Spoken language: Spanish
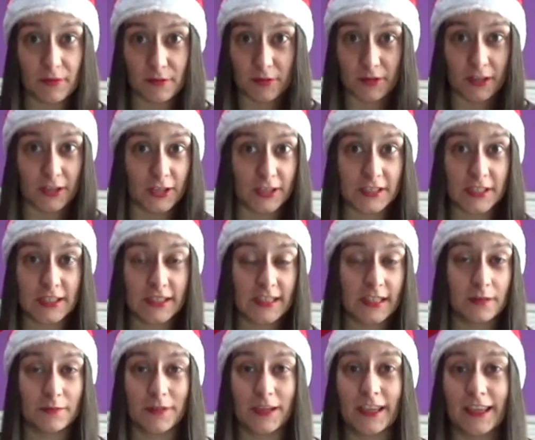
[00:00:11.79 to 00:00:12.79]
no podía podido
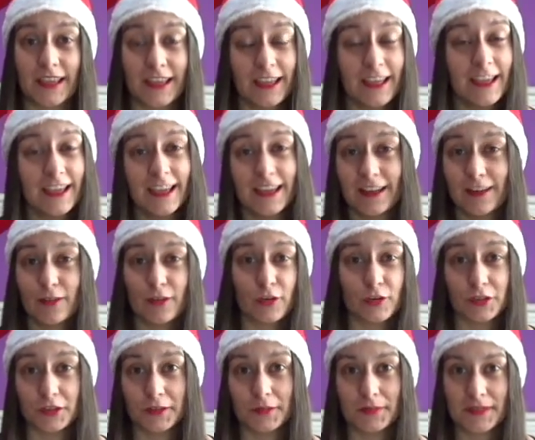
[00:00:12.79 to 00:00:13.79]
resistirme. Lo he
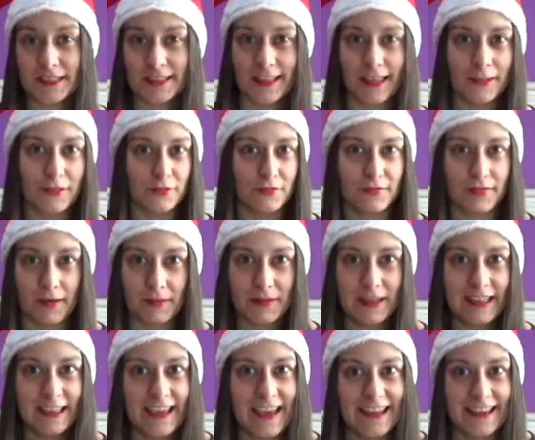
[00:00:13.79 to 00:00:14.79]
cogido prestado de un familiar